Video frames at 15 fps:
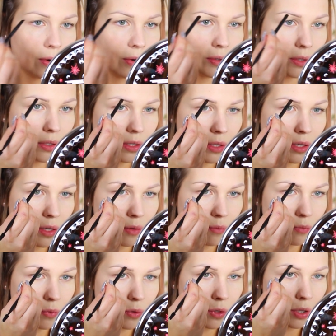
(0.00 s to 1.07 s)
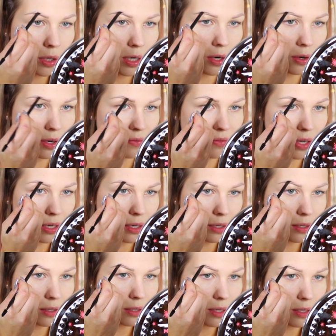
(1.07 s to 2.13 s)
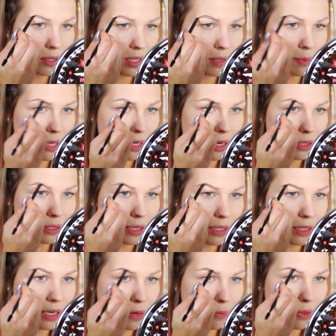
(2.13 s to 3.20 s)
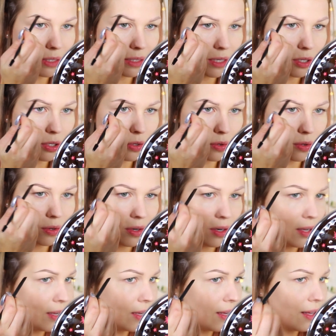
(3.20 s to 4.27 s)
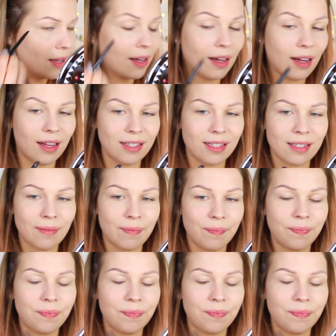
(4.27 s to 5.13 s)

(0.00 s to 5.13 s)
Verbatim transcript: Und ähm, genau, dann werde ich das Ganze jetzt mal nachzeichnen, aber ich sehe schon, krass.